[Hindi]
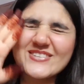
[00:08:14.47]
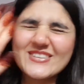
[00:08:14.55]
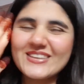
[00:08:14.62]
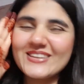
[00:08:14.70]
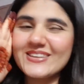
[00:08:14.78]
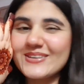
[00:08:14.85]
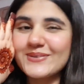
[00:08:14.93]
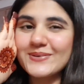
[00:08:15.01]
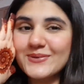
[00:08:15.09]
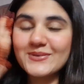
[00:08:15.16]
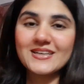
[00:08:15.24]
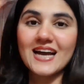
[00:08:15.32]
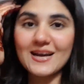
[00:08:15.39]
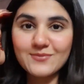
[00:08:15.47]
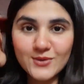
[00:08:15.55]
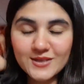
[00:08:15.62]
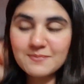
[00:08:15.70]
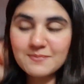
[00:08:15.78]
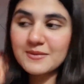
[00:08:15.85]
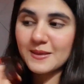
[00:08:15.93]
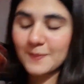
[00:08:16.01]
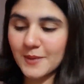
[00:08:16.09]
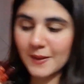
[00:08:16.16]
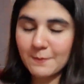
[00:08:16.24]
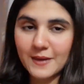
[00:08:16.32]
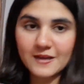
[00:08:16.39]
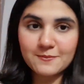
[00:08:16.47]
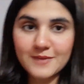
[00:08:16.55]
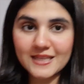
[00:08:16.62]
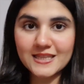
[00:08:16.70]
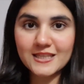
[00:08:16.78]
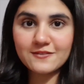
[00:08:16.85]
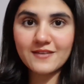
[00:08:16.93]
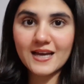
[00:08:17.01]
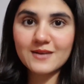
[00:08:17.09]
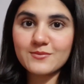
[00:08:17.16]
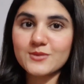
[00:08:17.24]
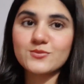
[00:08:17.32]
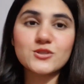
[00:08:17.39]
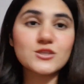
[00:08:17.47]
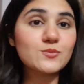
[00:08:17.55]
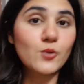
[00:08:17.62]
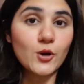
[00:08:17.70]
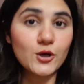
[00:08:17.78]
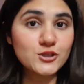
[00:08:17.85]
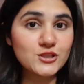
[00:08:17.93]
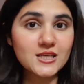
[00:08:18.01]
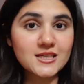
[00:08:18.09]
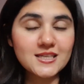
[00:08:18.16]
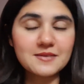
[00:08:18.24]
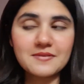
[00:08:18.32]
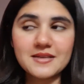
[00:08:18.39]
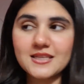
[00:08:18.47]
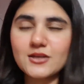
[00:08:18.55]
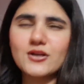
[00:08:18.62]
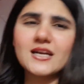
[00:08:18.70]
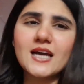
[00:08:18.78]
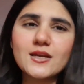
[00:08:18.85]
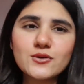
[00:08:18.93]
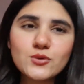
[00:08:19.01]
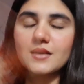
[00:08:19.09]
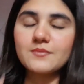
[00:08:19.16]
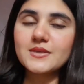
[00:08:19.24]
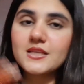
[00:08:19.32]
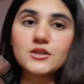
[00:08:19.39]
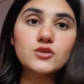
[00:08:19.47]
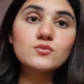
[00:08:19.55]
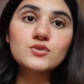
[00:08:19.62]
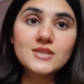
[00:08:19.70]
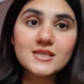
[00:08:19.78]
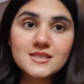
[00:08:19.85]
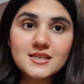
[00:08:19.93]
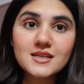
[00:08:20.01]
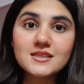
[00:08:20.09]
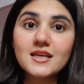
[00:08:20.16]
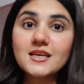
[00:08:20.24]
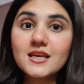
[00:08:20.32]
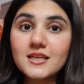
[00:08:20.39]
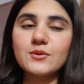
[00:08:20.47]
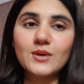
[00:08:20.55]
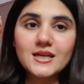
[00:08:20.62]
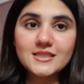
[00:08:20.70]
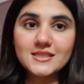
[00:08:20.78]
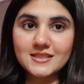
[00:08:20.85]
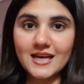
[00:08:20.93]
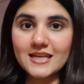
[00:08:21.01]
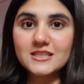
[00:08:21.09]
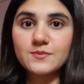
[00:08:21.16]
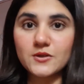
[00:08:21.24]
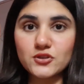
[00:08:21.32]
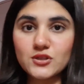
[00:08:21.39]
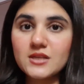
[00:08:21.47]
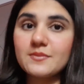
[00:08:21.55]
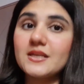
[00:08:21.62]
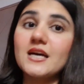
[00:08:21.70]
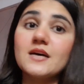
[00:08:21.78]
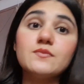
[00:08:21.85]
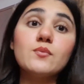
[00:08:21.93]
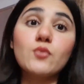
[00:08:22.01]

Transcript: क्यूट आई एम नॉट अ बिग big बिग मेहंदी फैन बट मुझे बहुत अच्छी लग रही है मेहंदी और आई डोंट नो व्हाई पता क्यों मुझे ऐसा लगता है कि ये वाला डिजाइन स्पेशली मेरे हाथ पे